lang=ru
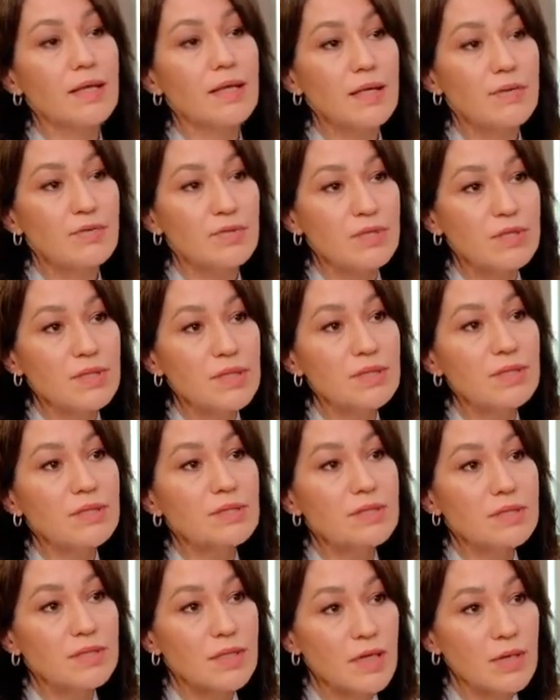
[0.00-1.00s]
И вот здесь
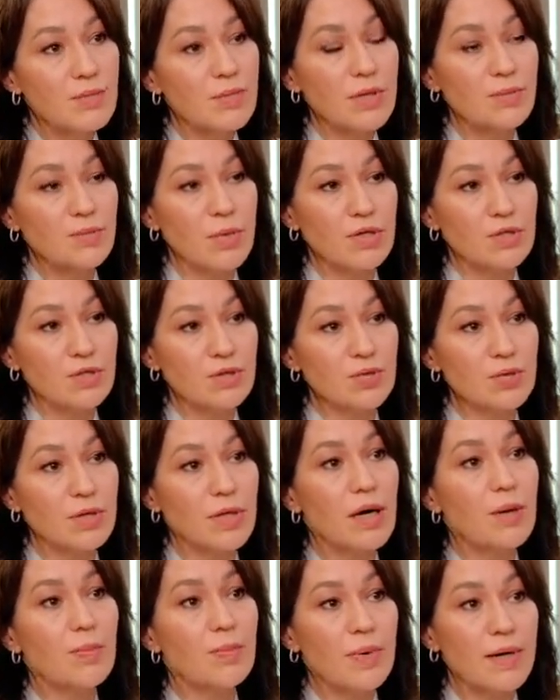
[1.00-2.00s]
самое большое
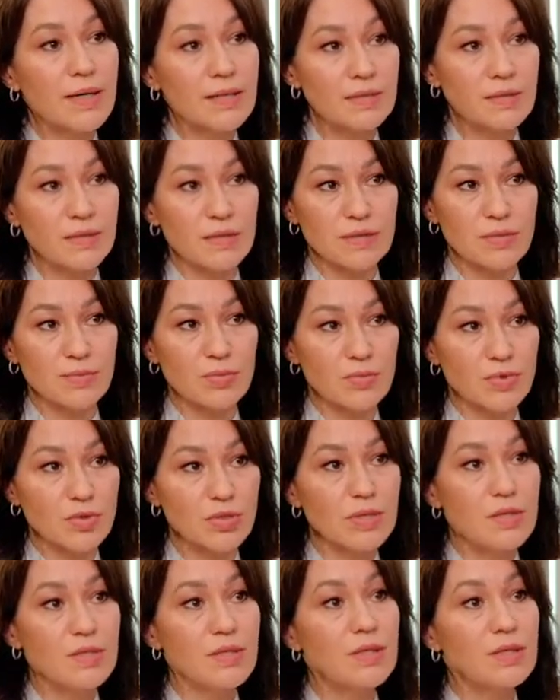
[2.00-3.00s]
опасное
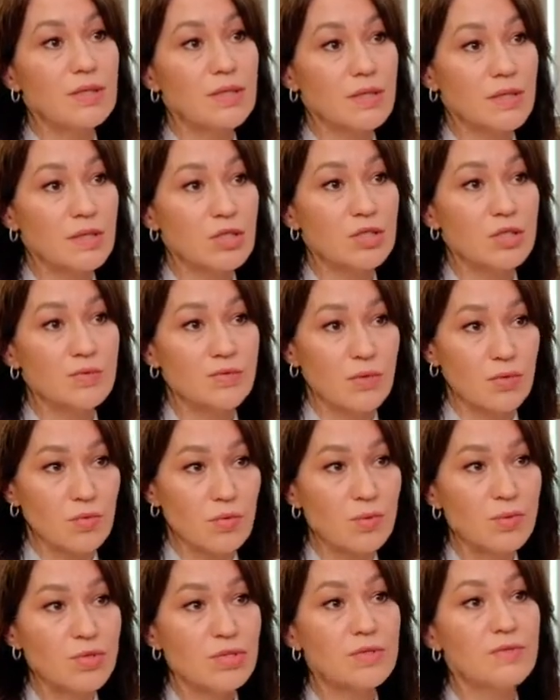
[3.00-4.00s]
заблуждение нашего
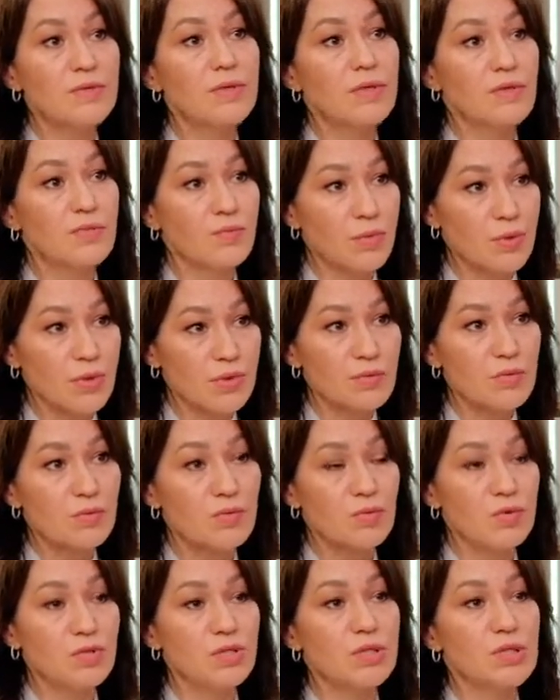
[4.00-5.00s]
общества и в первую
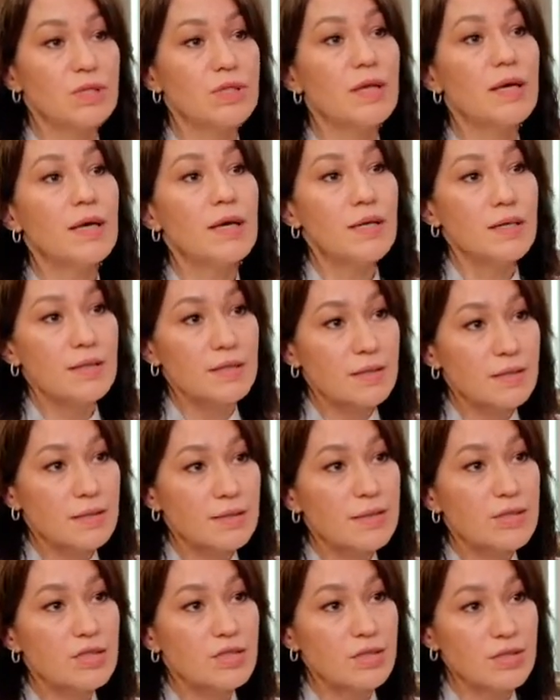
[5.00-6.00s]
очередь э,
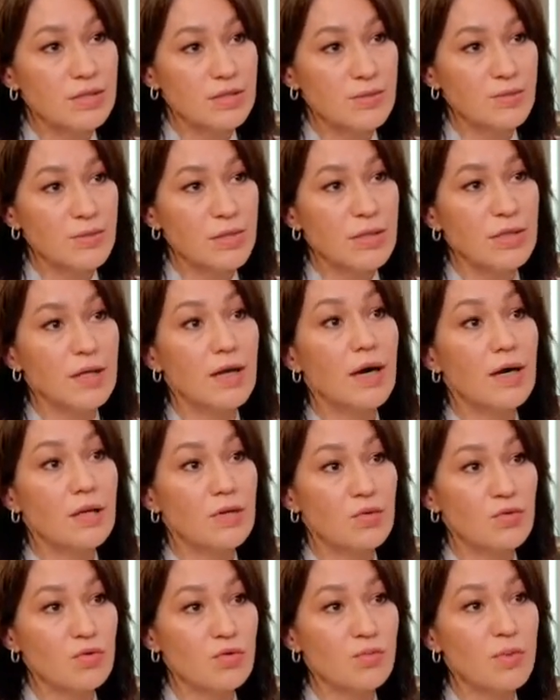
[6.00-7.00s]
нашей семьи о
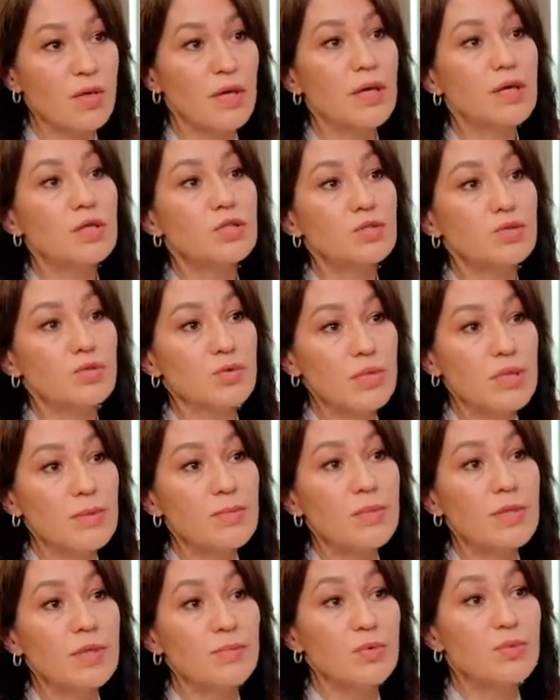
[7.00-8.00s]
том, что
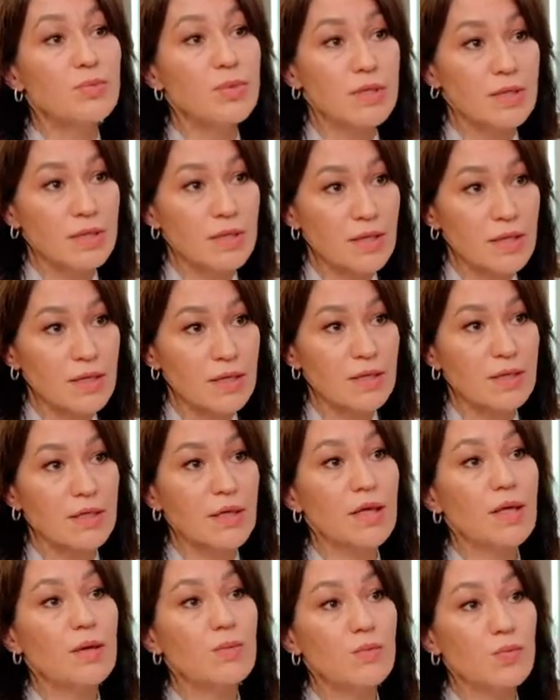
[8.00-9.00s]
именно пубертат
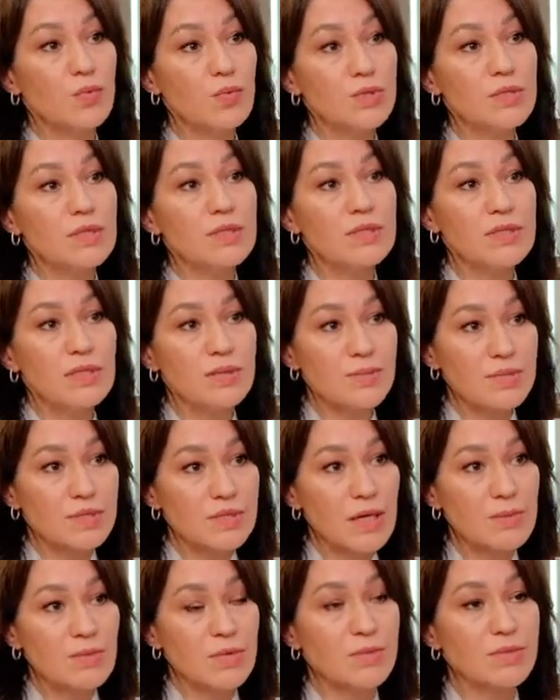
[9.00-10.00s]
будет тем
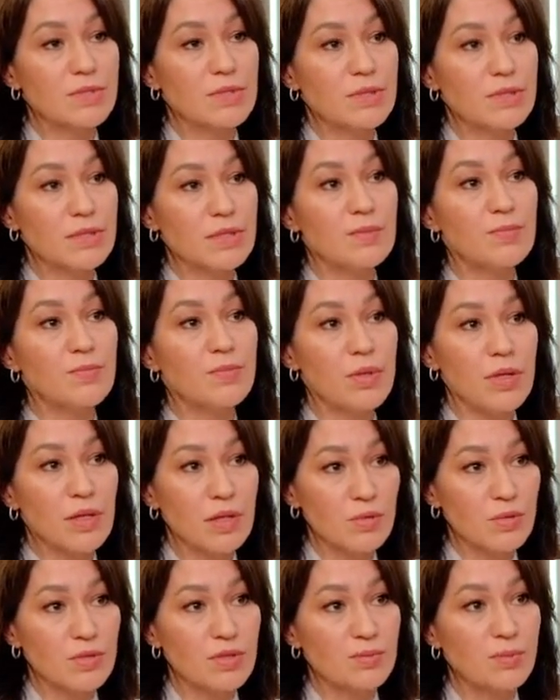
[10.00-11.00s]
самым золотым
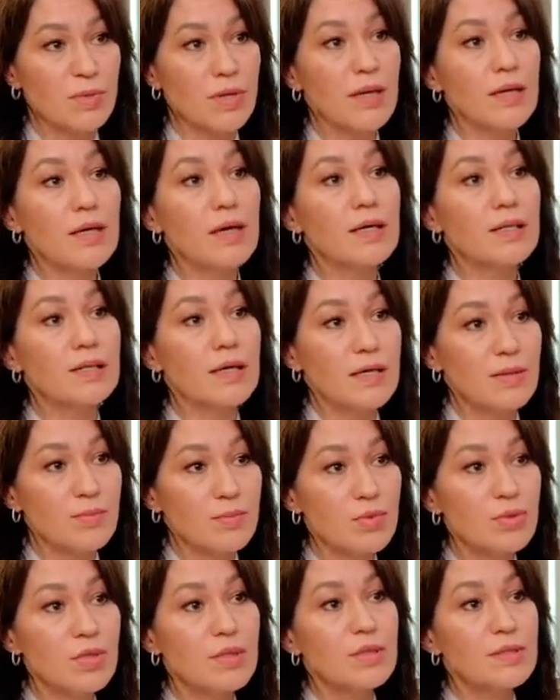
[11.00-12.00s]
периодом, когда
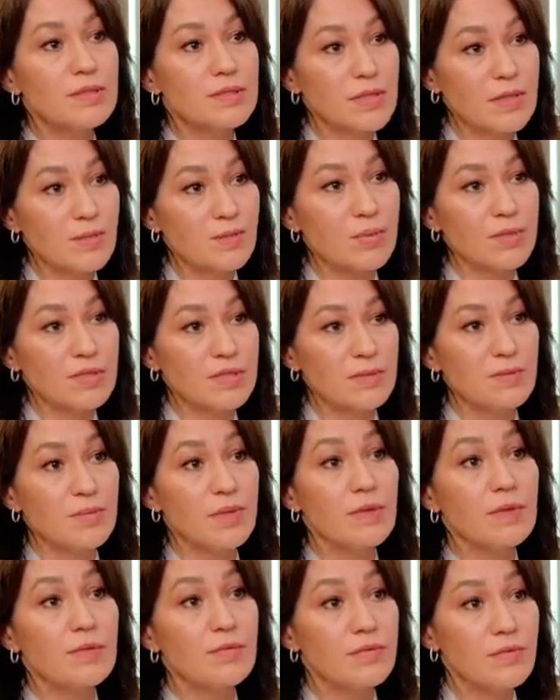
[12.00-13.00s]
ребенок сам по
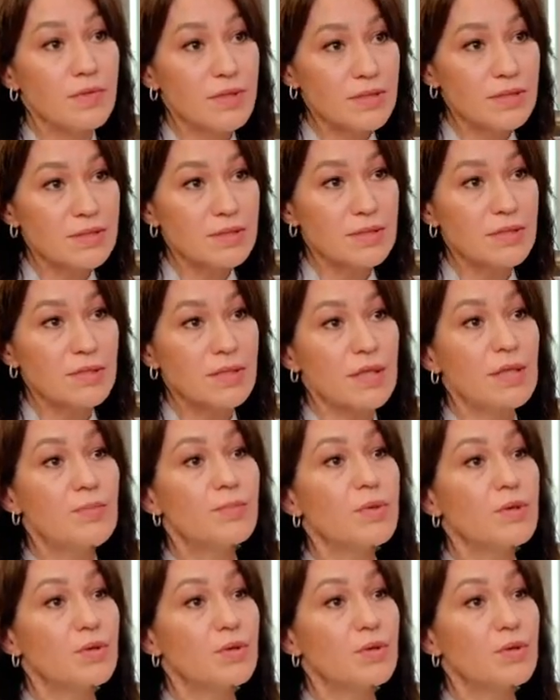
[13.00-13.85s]
себе вырастет и